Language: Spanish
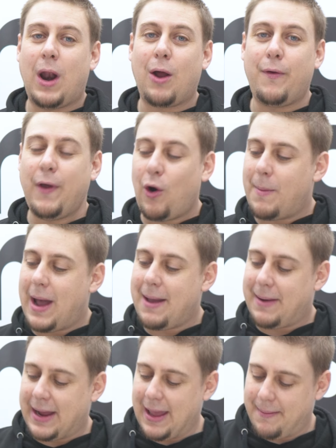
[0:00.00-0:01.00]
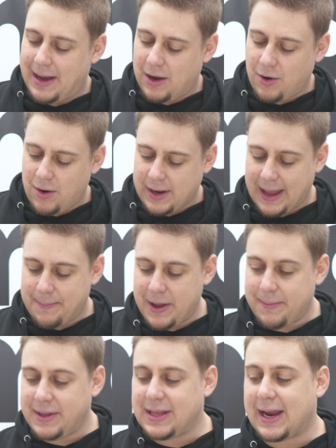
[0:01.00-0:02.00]
algo de goma eva aquí abajo que
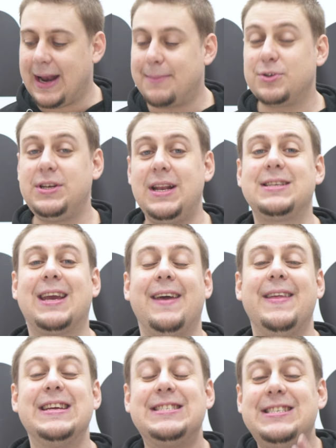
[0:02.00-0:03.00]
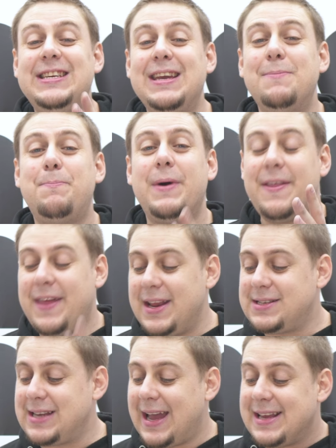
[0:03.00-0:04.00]
permite que la mochila se quede siempre
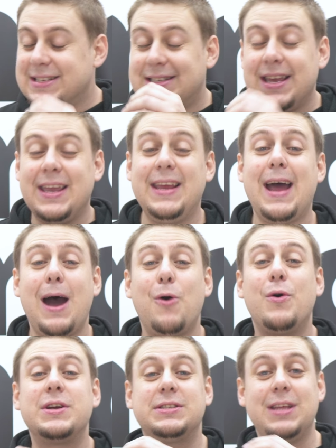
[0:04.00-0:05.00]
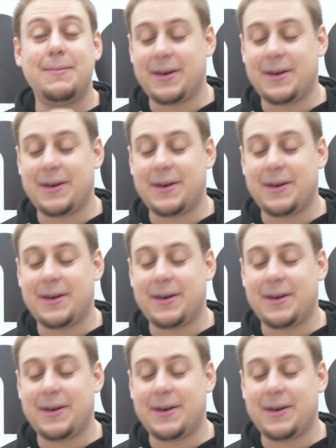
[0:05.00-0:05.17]
derecha, esté llena o esté